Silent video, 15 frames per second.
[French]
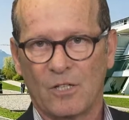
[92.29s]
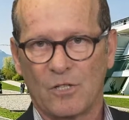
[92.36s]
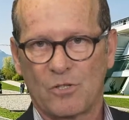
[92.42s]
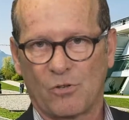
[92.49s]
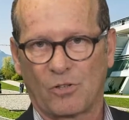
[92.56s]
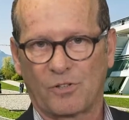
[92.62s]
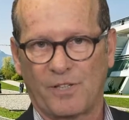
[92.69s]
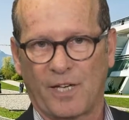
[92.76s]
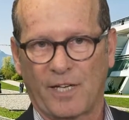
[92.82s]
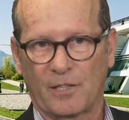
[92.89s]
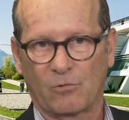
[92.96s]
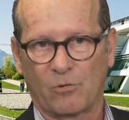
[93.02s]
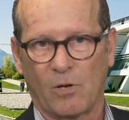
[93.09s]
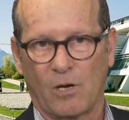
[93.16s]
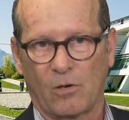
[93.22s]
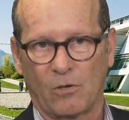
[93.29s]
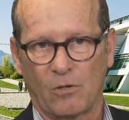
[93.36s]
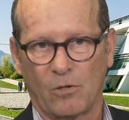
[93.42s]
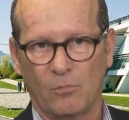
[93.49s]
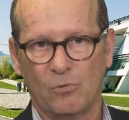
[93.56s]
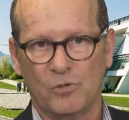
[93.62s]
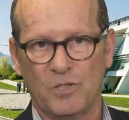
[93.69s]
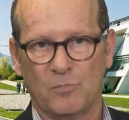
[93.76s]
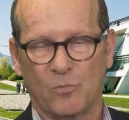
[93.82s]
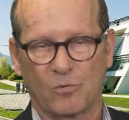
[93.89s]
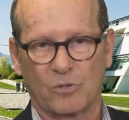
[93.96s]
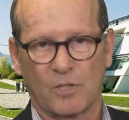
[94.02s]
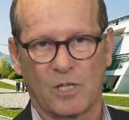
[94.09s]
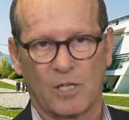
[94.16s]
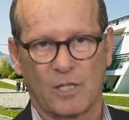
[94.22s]
sur le territoire
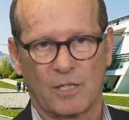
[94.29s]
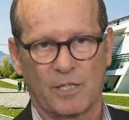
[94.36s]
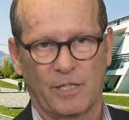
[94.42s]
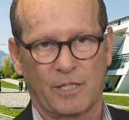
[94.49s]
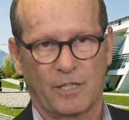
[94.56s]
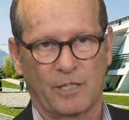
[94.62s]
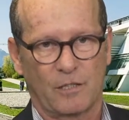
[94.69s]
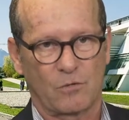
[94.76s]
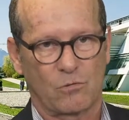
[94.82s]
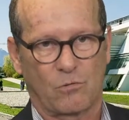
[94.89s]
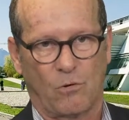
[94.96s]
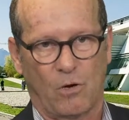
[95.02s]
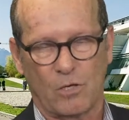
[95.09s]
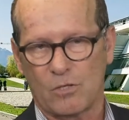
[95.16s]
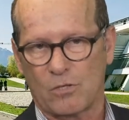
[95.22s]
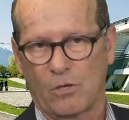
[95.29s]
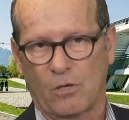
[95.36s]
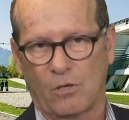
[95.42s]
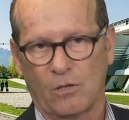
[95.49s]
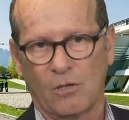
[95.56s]
bonimontin et je crois que c'est